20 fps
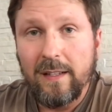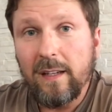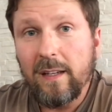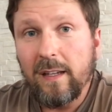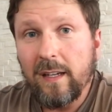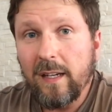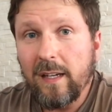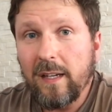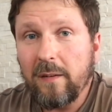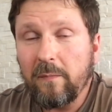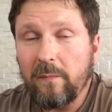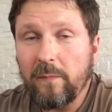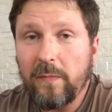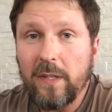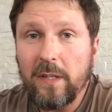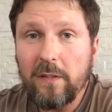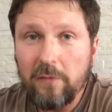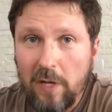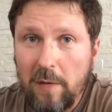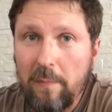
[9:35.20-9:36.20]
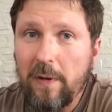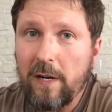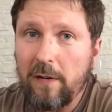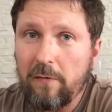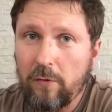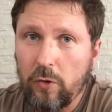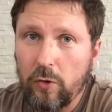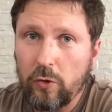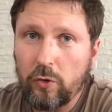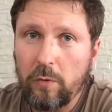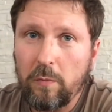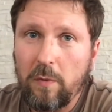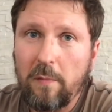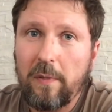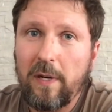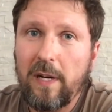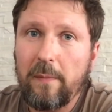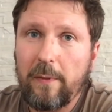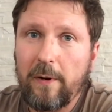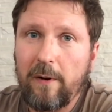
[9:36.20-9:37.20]
Э, выборы в Госдуму
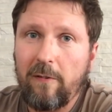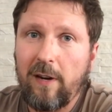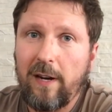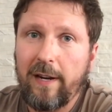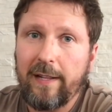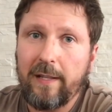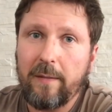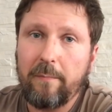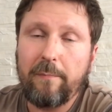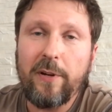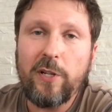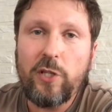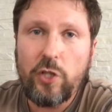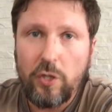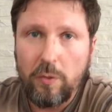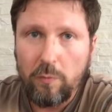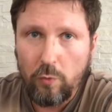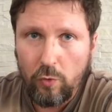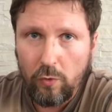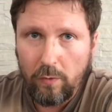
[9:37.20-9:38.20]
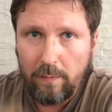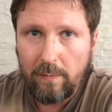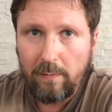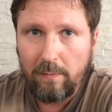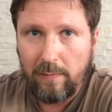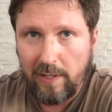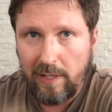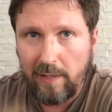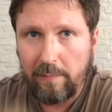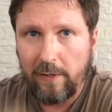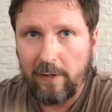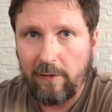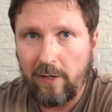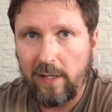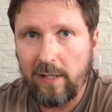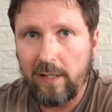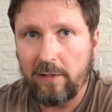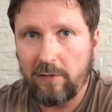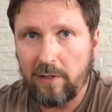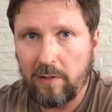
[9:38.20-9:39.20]
были провалены. Почему были
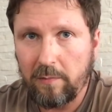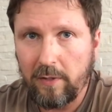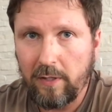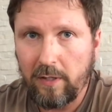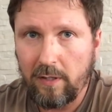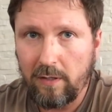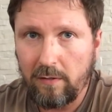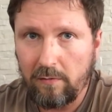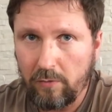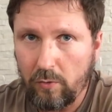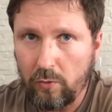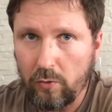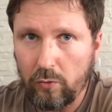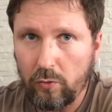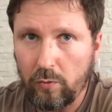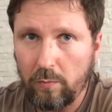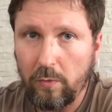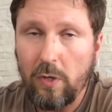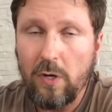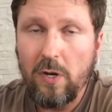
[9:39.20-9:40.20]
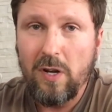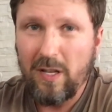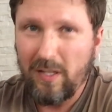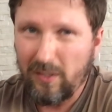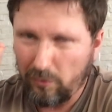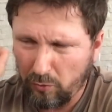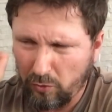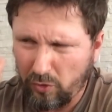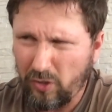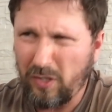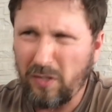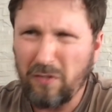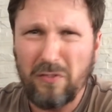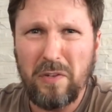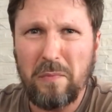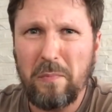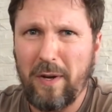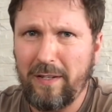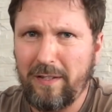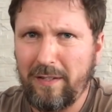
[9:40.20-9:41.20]
провалены выборы в Госдуму? Слушайте
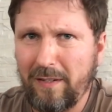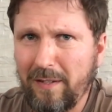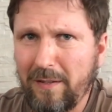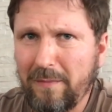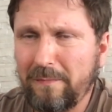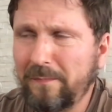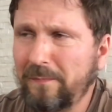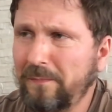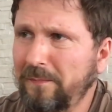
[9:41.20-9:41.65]
внимательно.